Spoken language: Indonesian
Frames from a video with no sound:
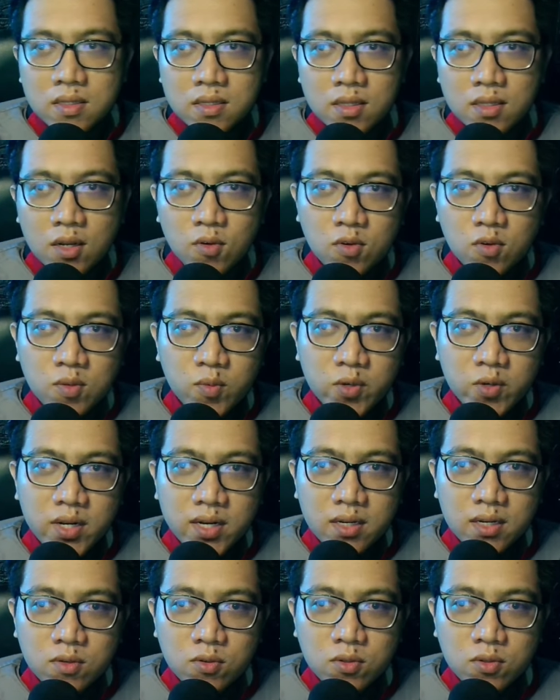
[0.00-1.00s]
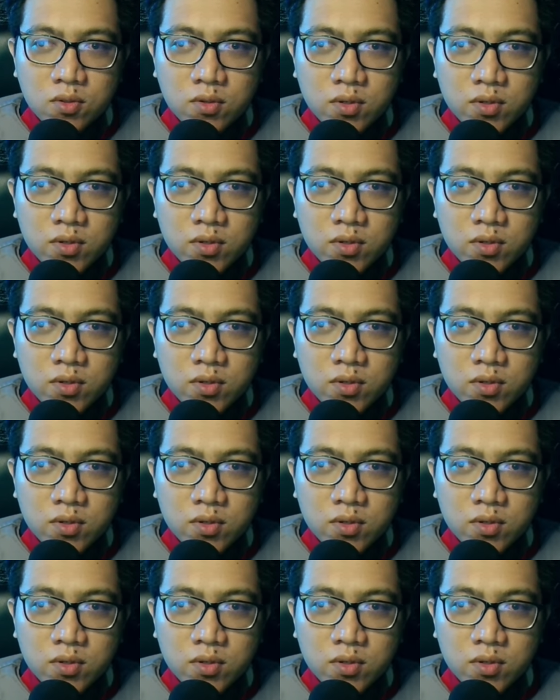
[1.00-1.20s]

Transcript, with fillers: Lalu kemudian untuk